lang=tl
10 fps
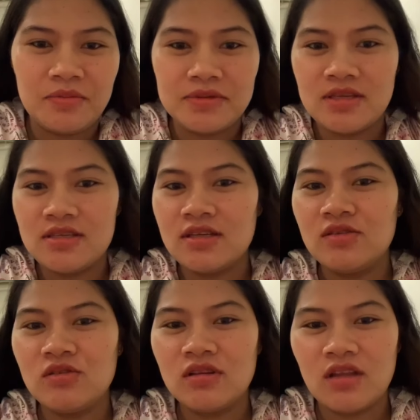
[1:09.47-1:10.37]
Pasensya
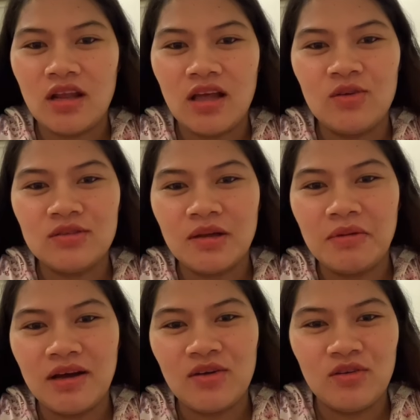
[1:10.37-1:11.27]
nyo na talaga yung
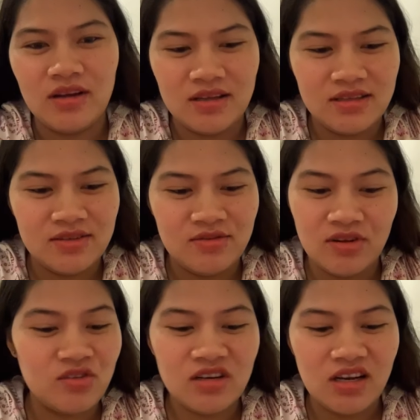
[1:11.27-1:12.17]
taba ko. Ah.
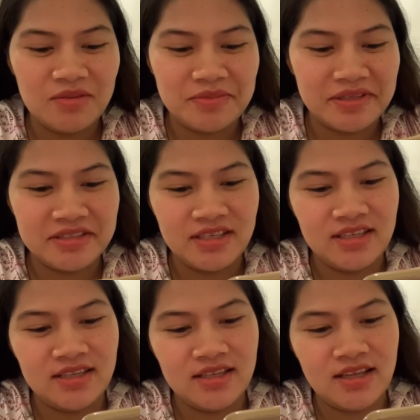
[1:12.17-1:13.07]
Huwag nyo na lang
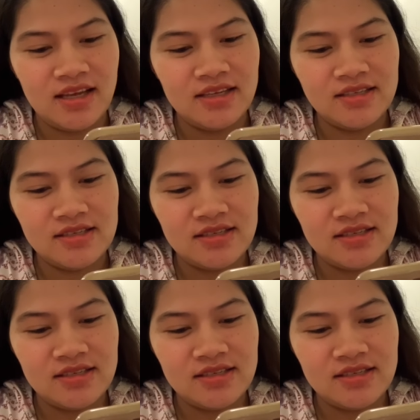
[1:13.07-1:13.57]
pansinin yan guys.